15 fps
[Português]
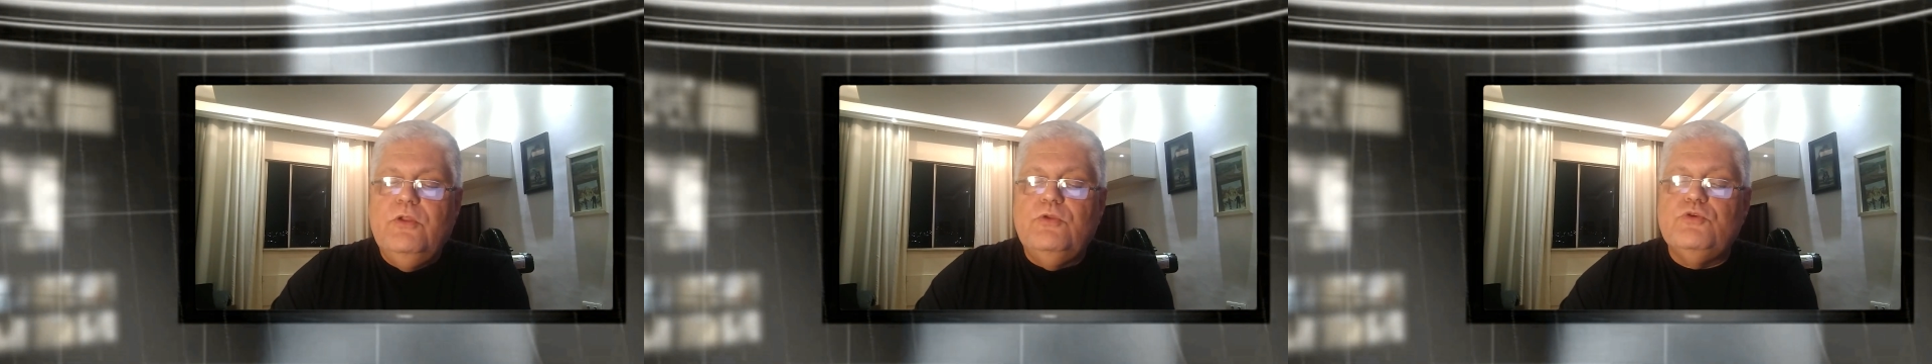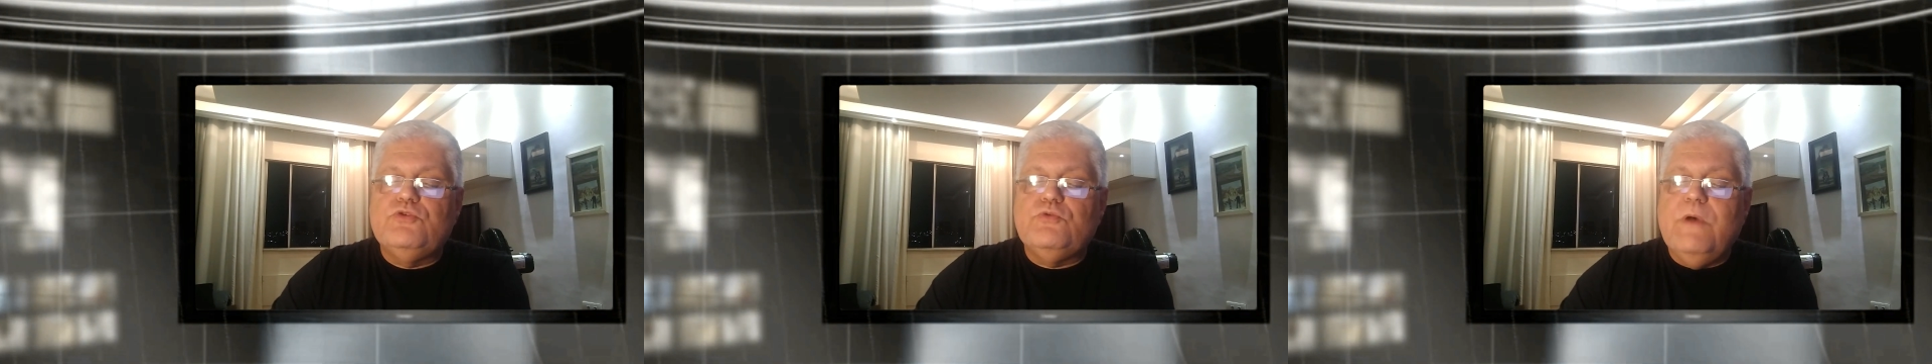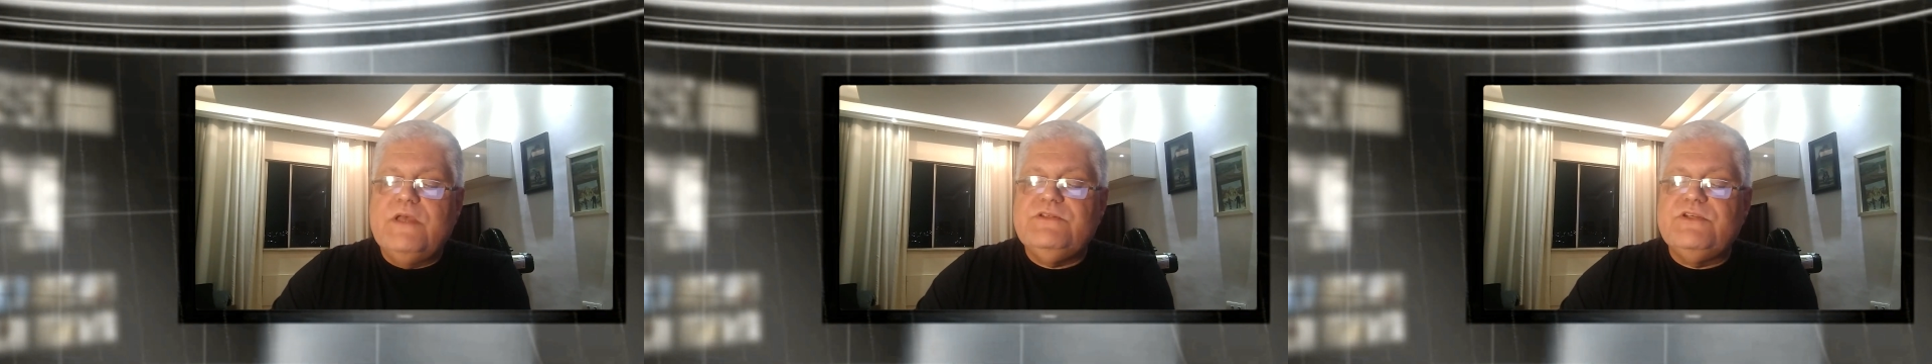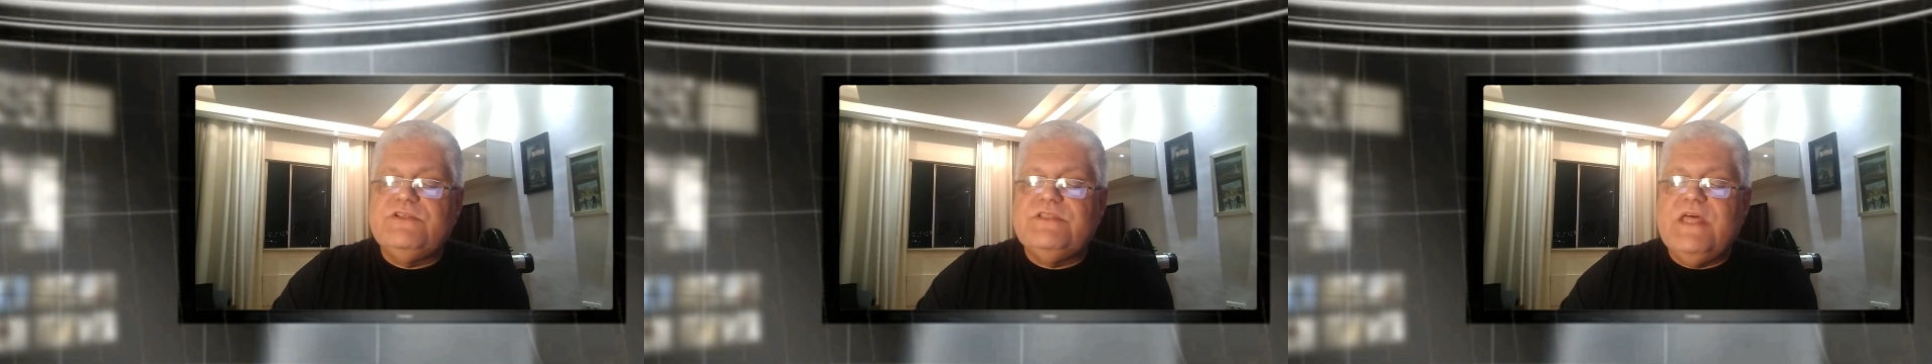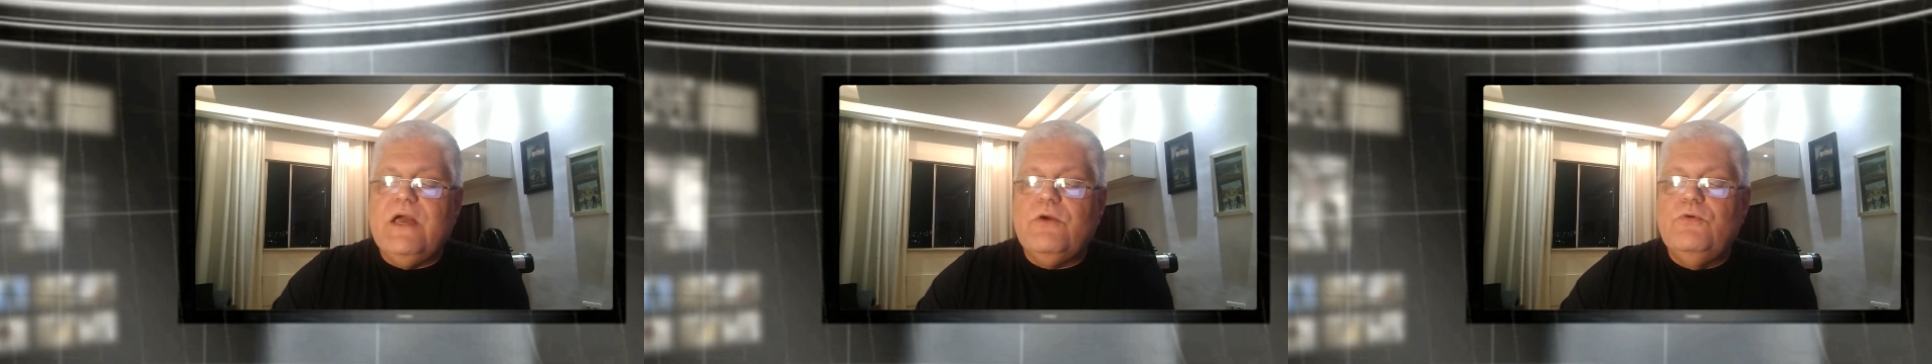dos quais
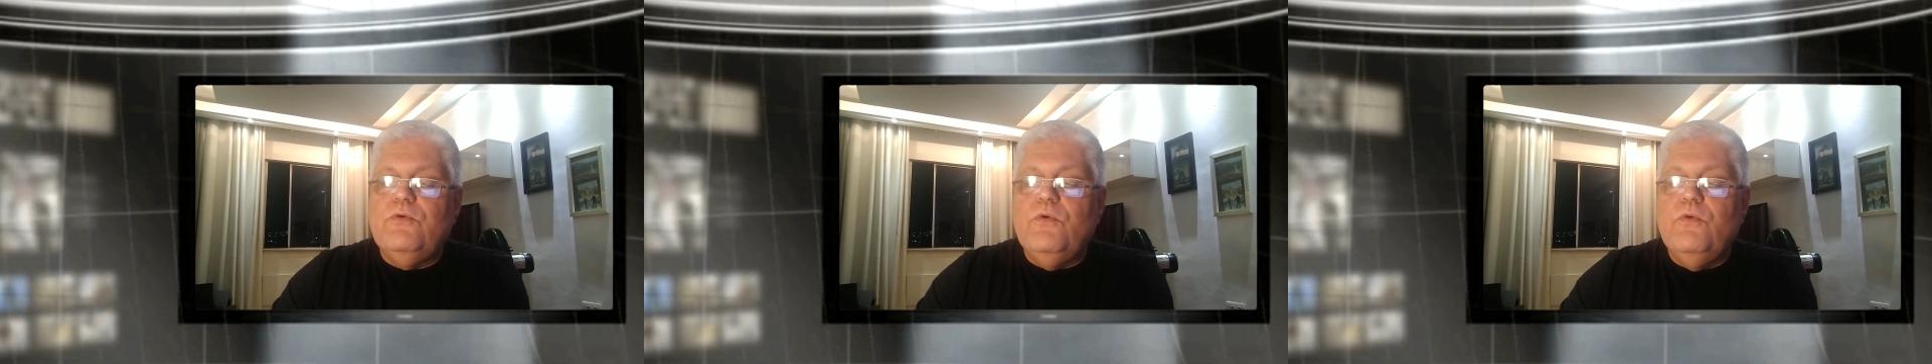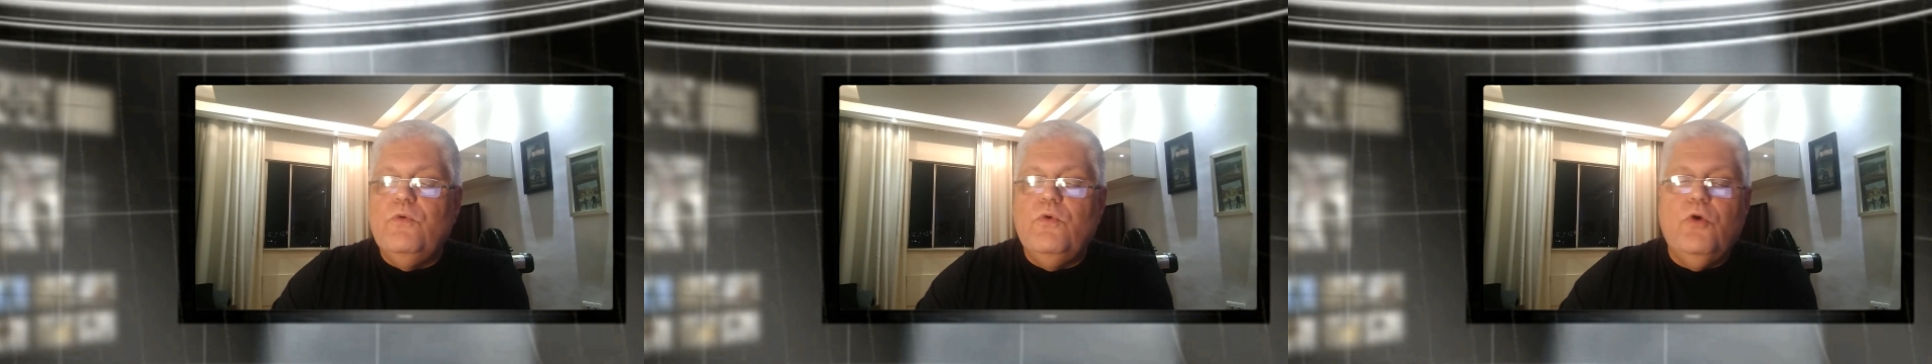destaco Um